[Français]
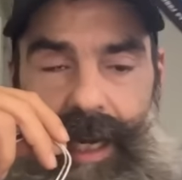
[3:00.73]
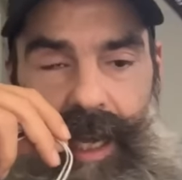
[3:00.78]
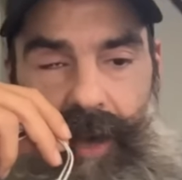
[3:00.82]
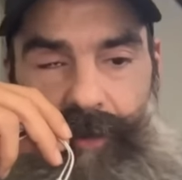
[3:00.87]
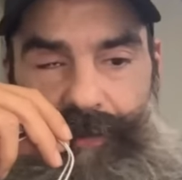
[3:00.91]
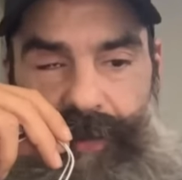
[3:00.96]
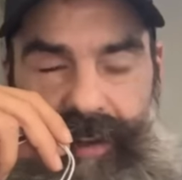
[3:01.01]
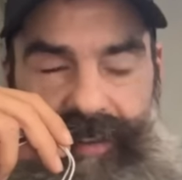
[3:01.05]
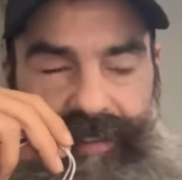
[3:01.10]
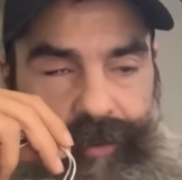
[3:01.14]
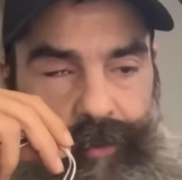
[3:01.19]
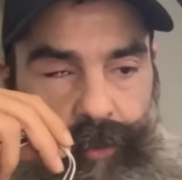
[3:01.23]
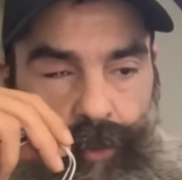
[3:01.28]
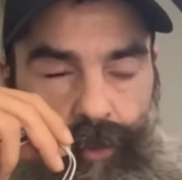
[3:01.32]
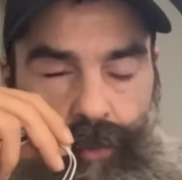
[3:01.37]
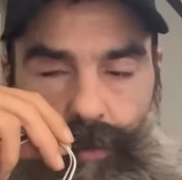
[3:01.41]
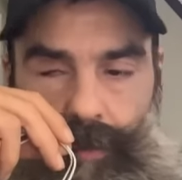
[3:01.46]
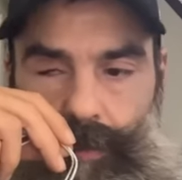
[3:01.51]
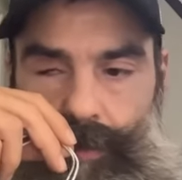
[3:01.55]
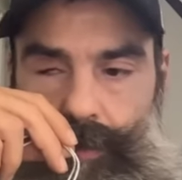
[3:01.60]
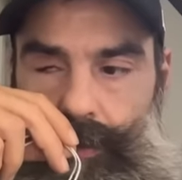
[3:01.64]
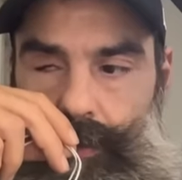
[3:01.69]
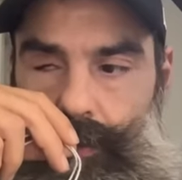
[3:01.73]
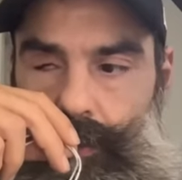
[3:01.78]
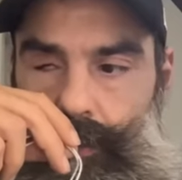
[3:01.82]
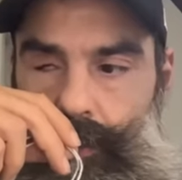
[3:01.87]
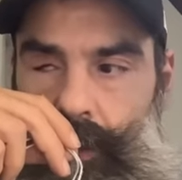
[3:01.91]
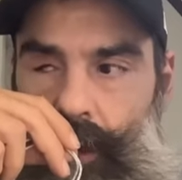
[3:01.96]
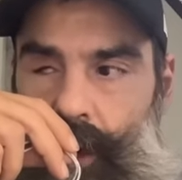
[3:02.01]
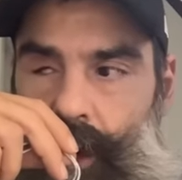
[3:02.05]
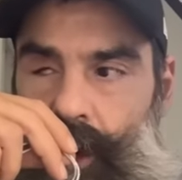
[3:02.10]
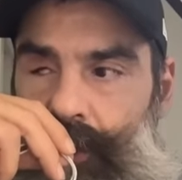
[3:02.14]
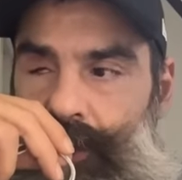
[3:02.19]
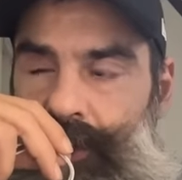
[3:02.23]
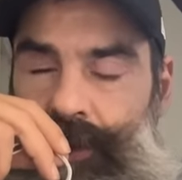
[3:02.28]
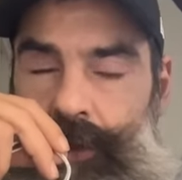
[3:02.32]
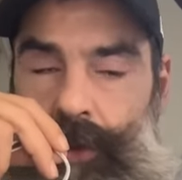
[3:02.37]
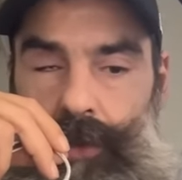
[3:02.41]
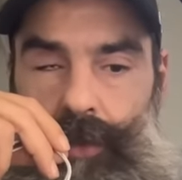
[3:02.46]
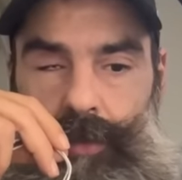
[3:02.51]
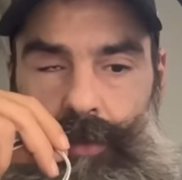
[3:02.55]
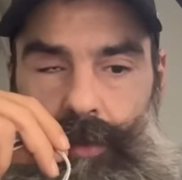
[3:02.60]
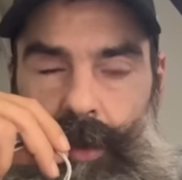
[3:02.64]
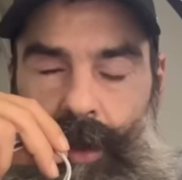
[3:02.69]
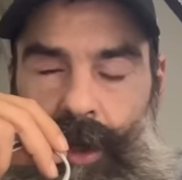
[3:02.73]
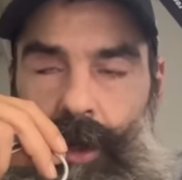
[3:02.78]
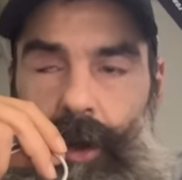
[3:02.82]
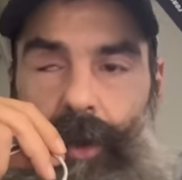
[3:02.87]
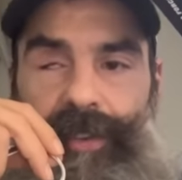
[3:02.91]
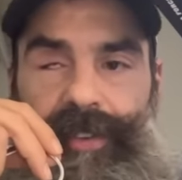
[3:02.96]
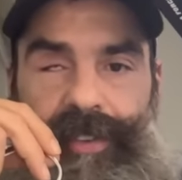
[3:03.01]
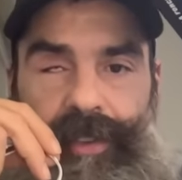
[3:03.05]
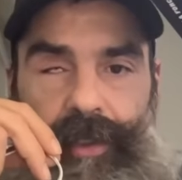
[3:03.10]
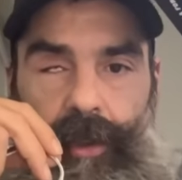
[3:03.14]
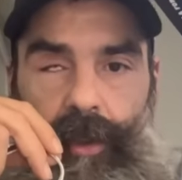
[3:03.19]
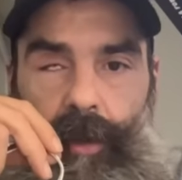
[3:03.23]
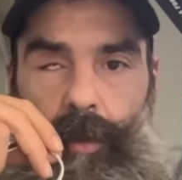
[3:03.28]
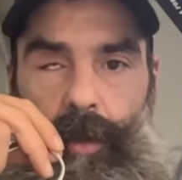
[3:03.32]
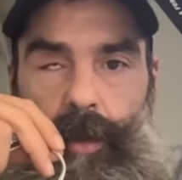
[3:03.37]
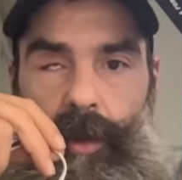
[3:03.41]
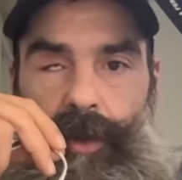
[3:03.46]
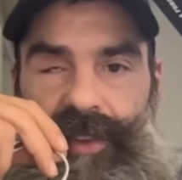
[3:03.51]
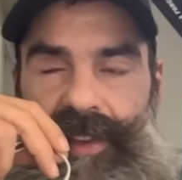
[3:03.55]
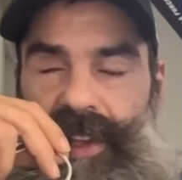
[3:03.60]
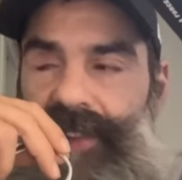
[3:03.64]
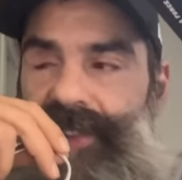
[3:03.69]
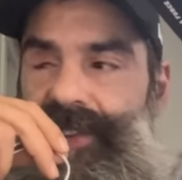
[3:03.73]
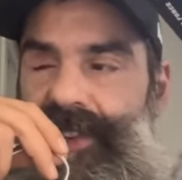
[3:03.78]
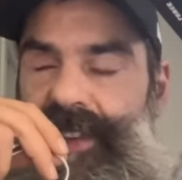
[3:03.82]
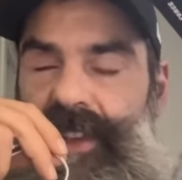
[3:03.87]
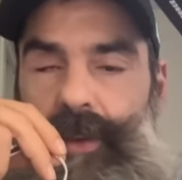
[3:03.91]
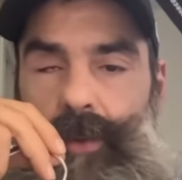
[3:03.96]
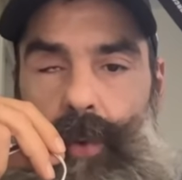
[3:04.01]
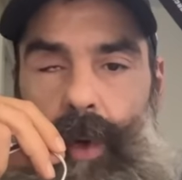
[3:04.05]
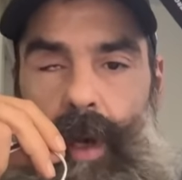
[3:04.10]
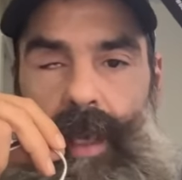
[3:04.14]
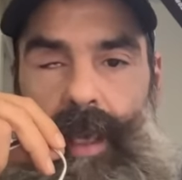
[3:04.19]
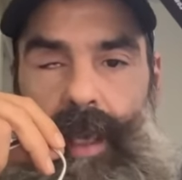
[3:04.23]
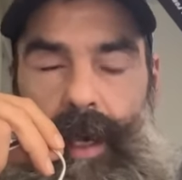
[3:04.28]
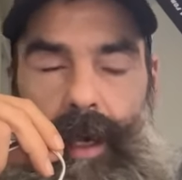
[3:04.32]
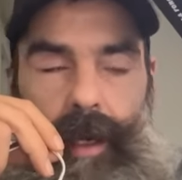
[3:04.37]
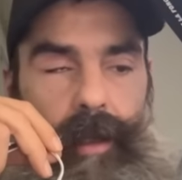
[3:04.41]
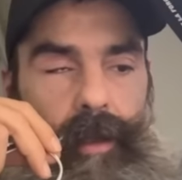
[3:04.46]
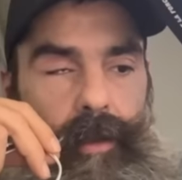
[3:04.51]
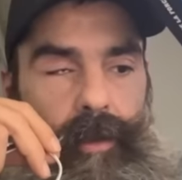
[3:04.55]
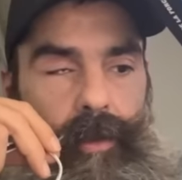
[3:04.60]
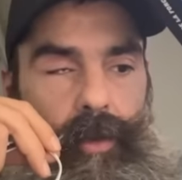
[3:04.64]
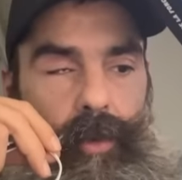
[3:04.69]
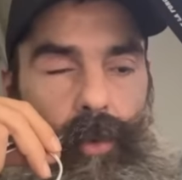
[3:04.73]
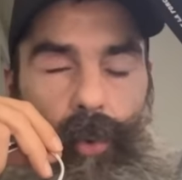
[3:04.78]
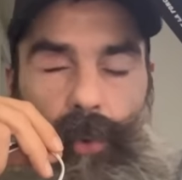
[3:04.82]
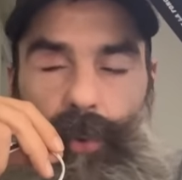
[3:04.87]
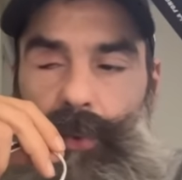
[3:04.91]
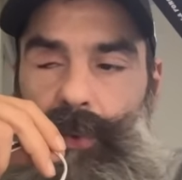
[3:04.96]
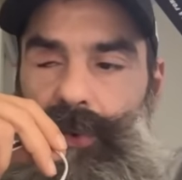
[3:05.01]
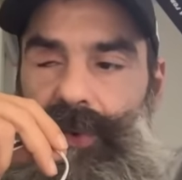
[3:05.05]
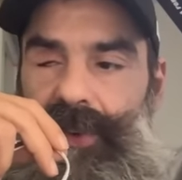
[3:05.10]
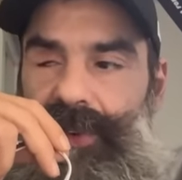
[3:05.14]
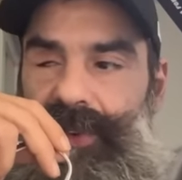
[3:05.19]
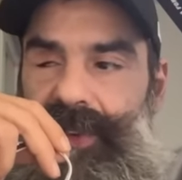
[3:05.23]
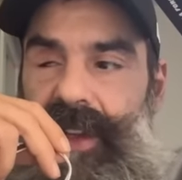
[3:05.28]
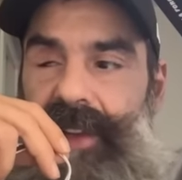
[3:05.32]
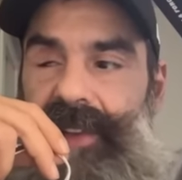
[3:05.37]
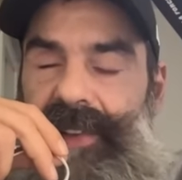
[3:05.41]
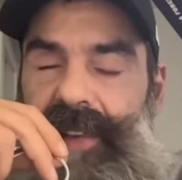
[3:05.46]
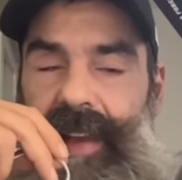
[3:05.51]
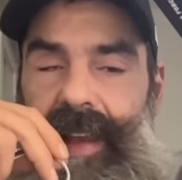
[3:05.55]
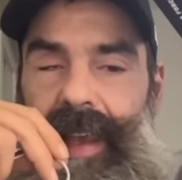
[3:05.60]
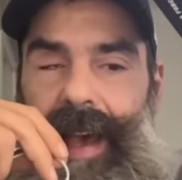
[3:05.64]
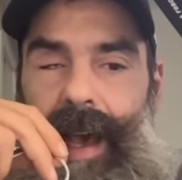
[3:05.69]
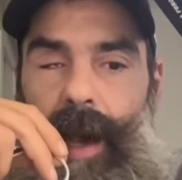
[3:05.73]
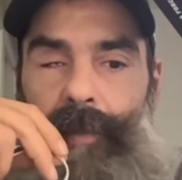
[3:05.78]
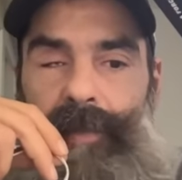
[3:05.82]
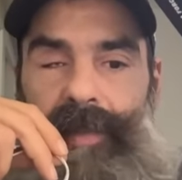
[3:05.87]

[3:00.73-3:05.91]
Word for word: la façon dont l'ensemble des citoyens ont été